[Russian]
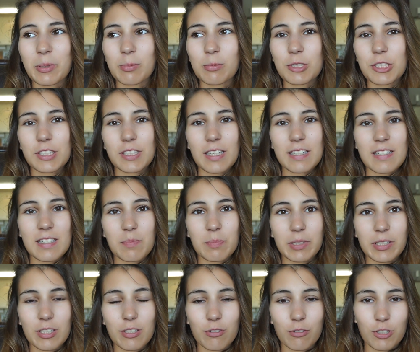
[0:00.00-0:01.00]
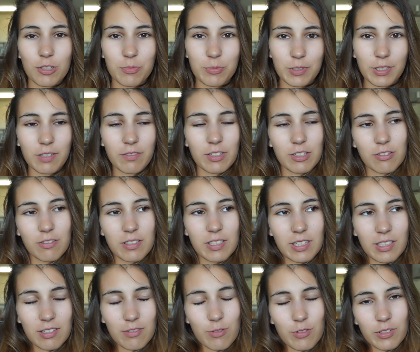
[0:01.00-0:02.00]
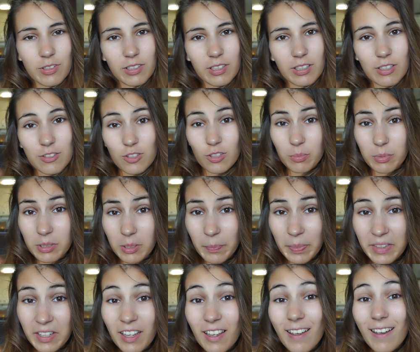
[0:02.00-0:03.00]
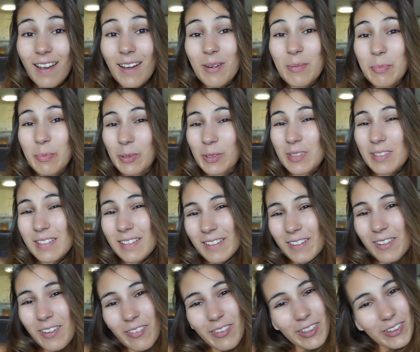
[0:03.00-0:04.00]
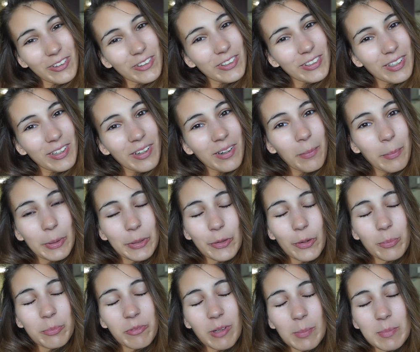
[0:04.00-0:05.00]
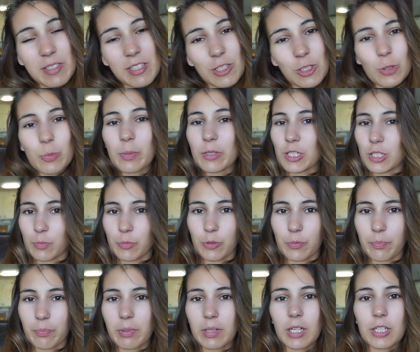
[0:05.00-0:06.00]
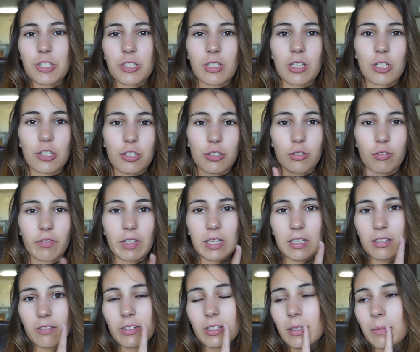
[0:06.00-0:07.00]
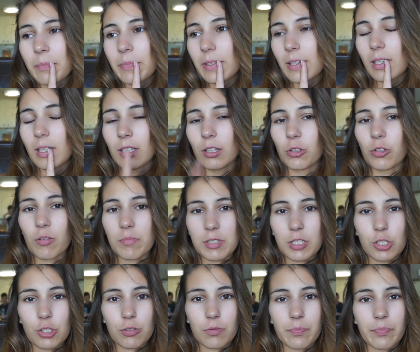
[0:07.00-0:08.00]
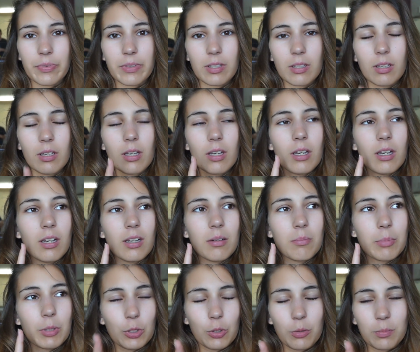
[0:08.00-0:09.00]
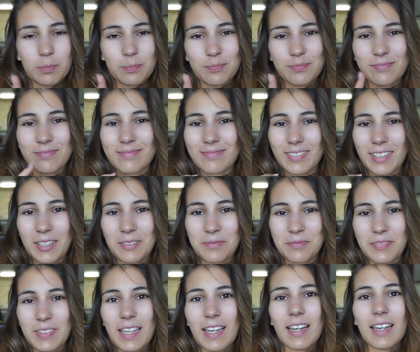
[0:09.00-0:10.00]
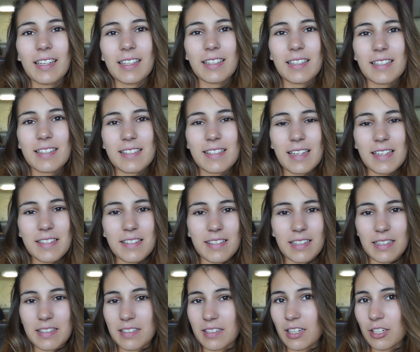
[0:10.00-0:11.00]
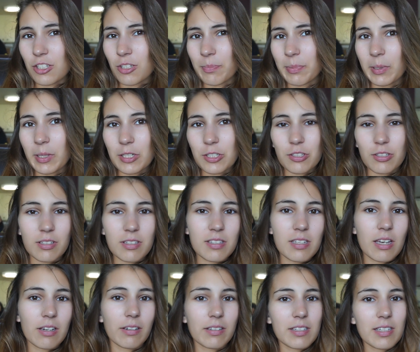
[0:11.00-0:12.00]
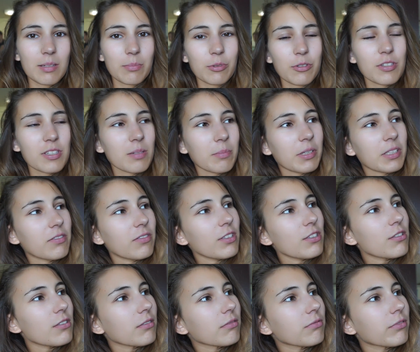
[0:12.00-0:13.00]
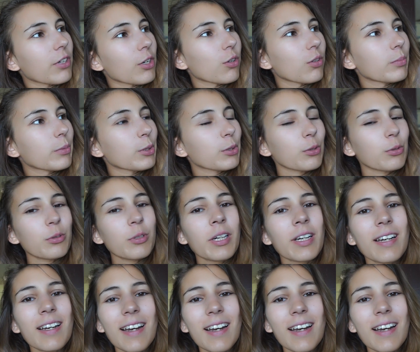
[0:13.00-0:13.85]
потому что я здесь планирую очень много видео делать все-таки, особенно после Нового года. Потом вам скажу, почему. Пока что я еще не уверена в этом, но я вам скажу. Потом, да. И здесь, кстати, я еще пока что не знаю, где я буду снимать видео, в каком углу.